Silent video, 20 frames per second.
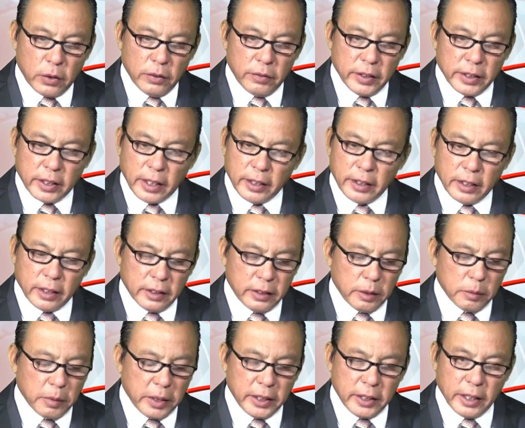quý vị thấy ở
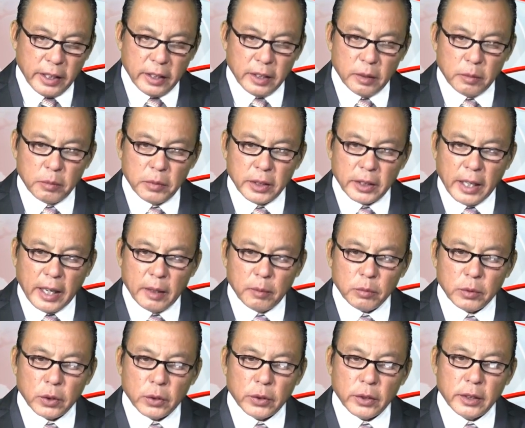nước Mỹ này
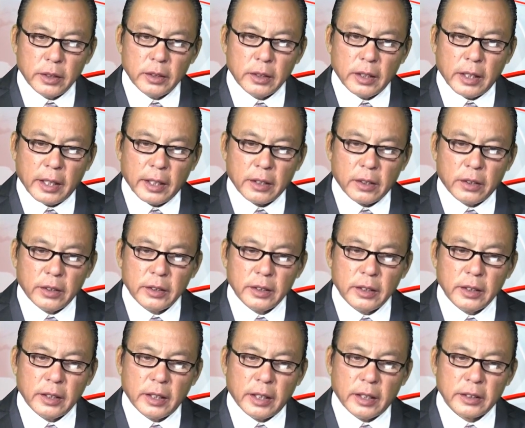18 tuổi là coi
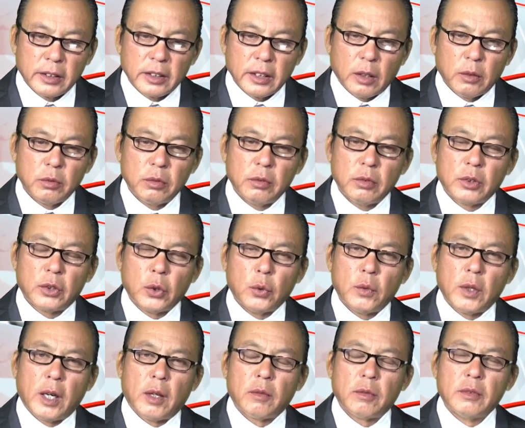như là xong
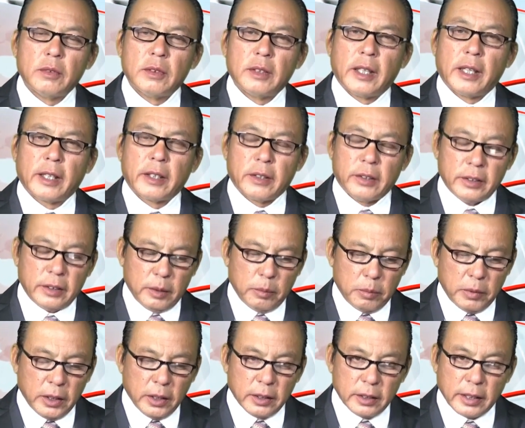trung học là coi như
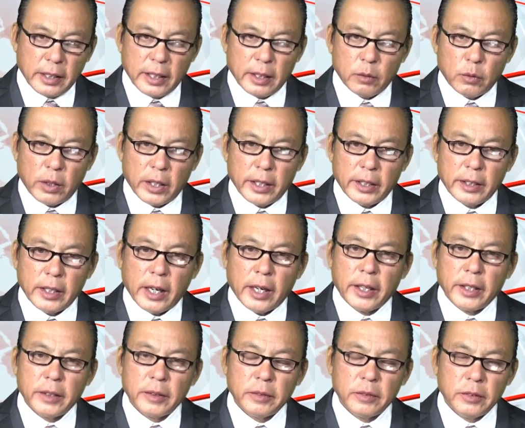bước ra ngoài
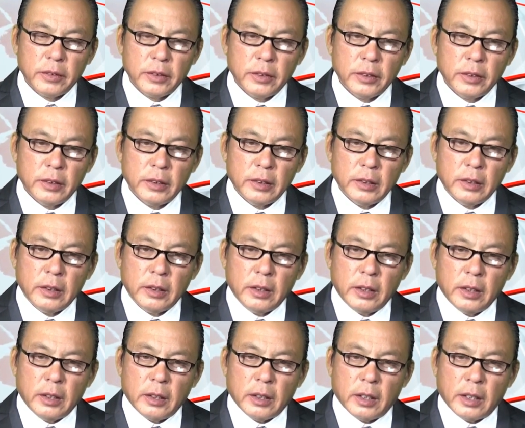đời
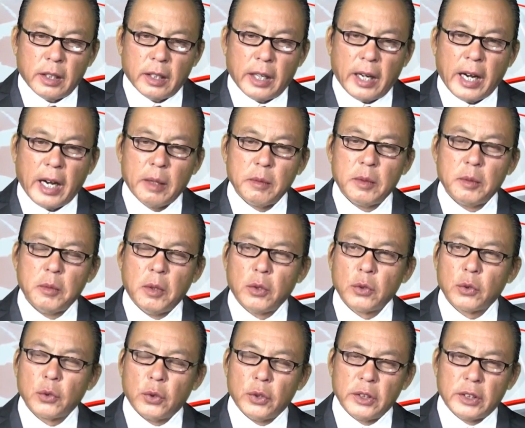21
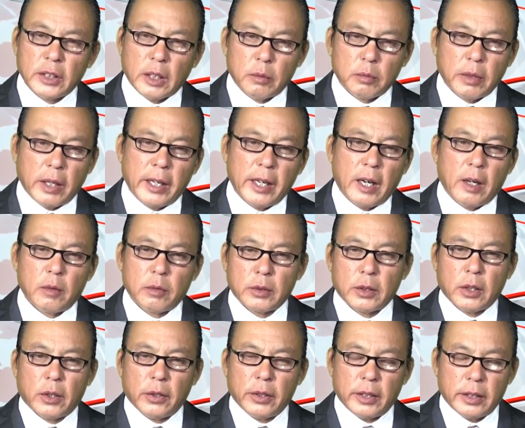tuổi xong đại học
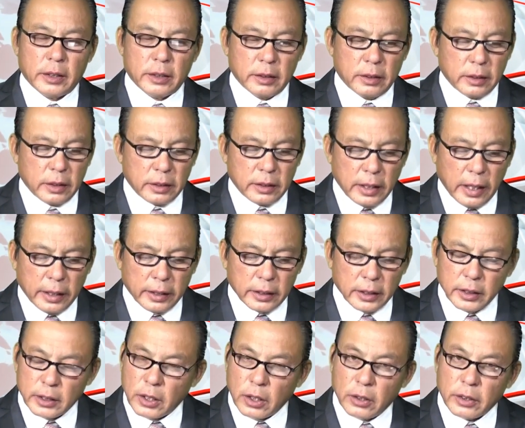rồi gần
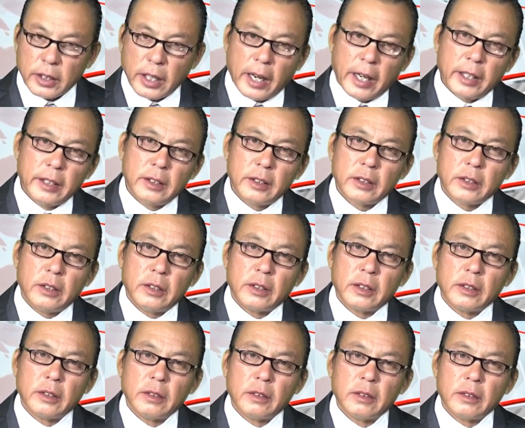như con cái nó
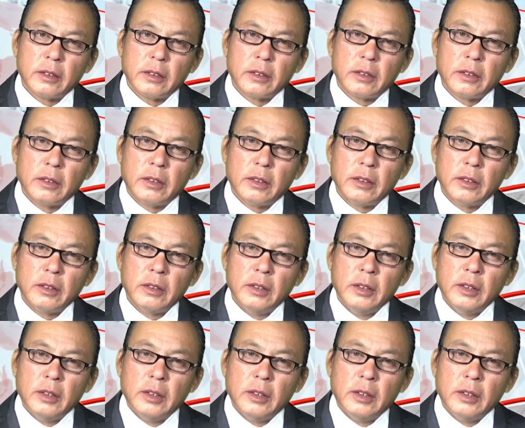còn nó